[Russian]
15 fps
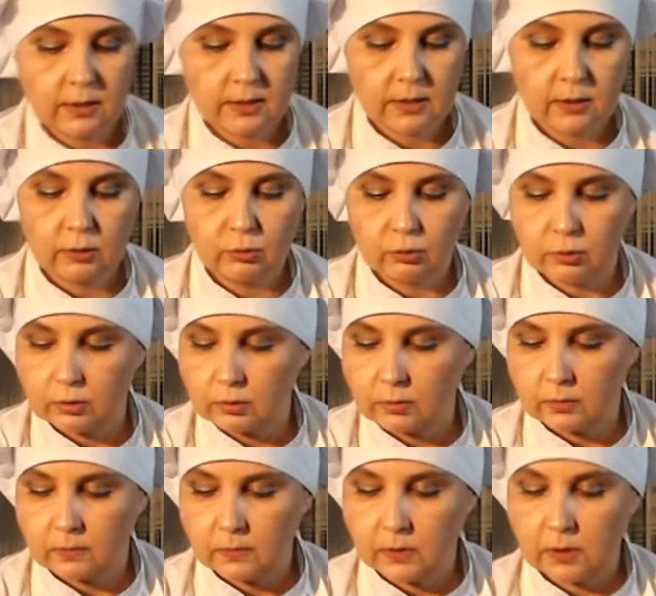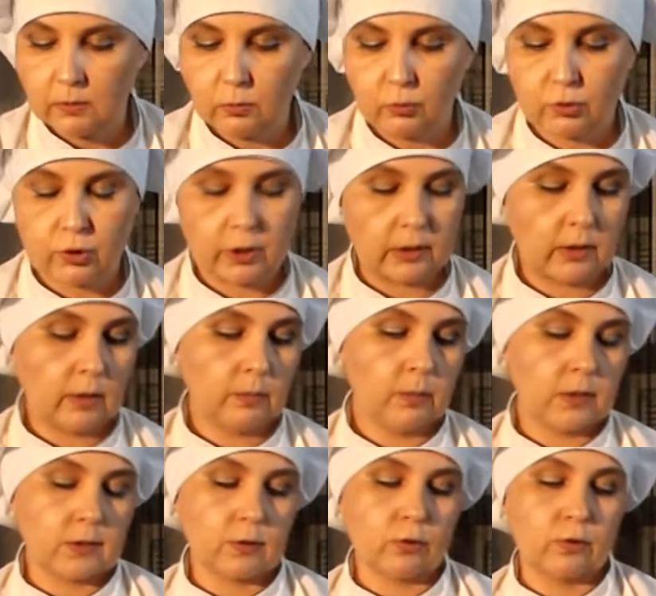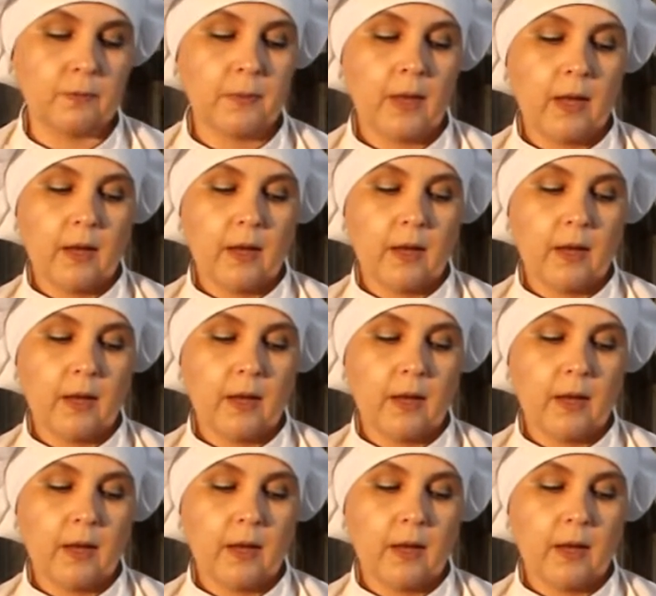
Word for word: сделаю немножко эту обмазку.